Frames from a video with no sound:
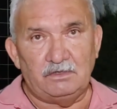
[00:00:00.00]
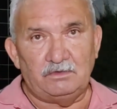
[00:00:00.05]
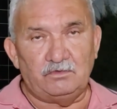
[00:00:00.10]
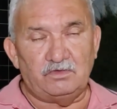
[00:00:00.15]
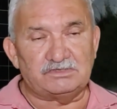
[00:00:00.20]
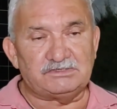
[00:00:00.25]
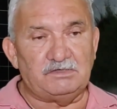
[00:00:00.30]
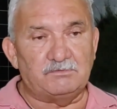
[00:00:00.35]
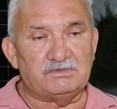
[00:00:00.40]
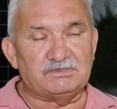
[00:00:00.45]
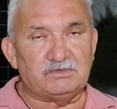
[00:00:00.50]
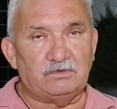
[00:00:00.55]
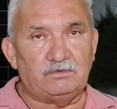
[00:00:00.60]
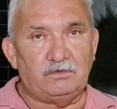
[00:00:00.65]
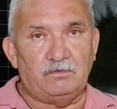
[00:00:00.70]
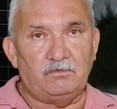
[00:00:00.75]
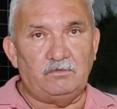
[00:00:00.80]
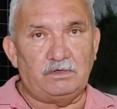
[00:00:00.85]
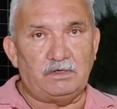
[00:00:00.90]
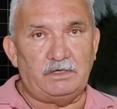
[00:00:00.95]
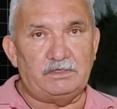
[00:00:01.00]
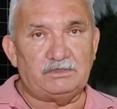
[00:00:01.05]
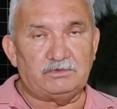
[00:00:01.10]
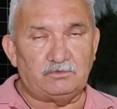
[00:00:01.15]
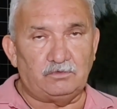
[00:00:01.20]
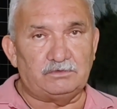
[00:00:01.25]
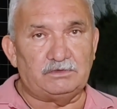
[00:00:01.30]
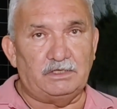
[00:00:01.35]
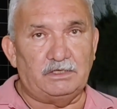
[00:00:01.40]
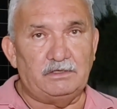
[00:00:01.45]
Nós temos a zona rural aí
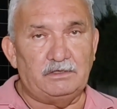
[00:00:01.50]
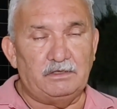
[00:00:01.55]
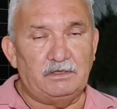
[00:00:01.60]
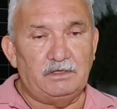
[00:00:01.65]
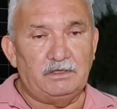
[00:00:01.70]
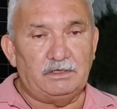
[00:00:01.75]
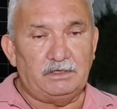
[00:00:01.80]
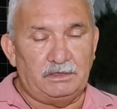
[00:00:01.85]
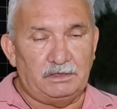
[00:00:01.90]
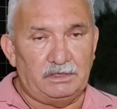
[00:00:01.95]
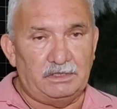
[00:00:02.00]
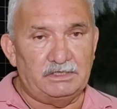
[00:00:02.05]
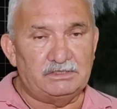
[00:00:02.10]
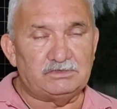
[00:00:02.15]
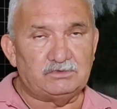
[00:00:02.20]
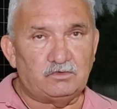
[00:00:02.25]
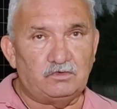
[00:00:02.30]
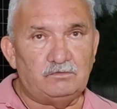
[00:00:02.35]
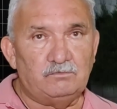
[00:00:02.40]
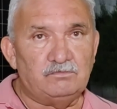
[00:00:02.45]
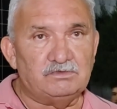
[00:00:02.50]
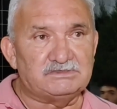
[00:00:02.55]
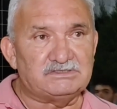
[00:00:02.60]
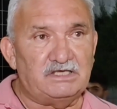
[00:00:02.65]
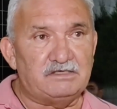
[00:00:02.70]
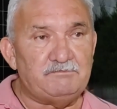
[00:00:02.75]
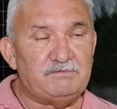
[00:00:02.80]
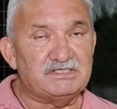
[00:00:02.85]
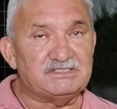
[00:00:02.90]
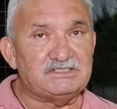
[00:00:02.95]
toda grande, todo mundo,
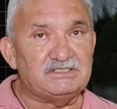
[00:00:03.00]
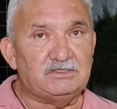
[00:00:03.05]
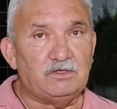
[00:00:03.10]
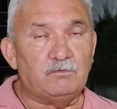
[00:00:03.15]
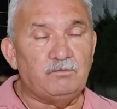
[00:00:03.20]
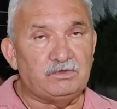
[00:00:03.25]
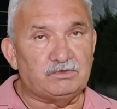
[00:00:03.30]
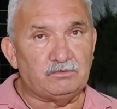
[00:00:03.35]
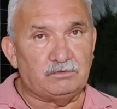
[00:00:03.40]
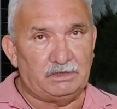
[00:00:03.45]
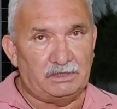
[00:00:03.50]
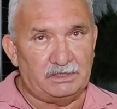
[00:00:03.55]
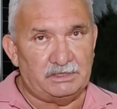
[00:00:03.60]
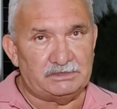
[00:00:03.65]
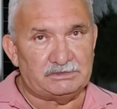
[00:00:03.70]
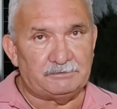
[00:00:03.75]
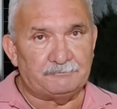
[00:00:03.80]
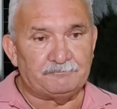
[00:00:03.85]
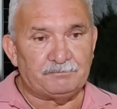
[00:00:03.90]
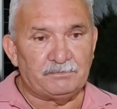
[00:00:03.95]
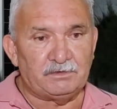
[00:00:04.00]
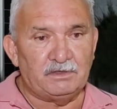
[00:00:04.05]
essa imensidão muito grande,